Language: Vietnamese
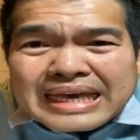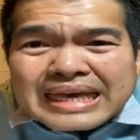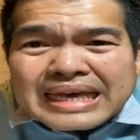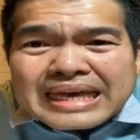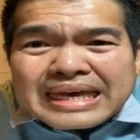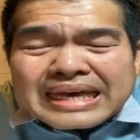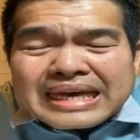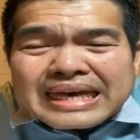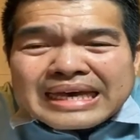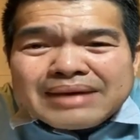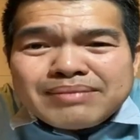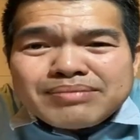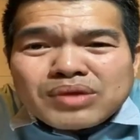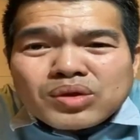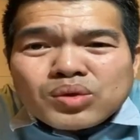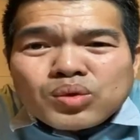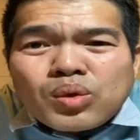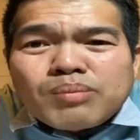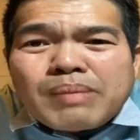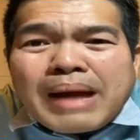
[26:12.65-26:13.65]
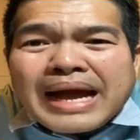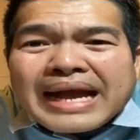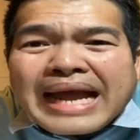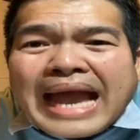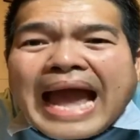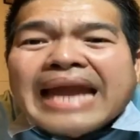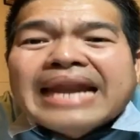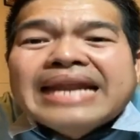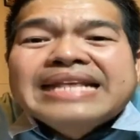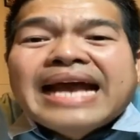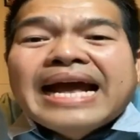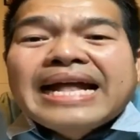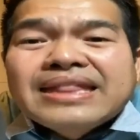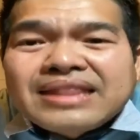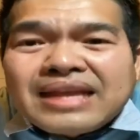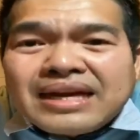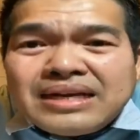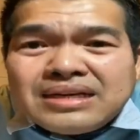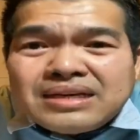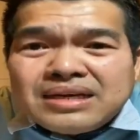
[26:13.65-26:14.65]
Kì kì tụi tôi bán cả nó
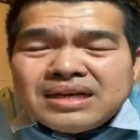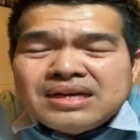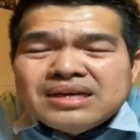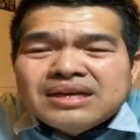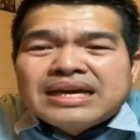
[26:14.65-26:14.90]
nhát tới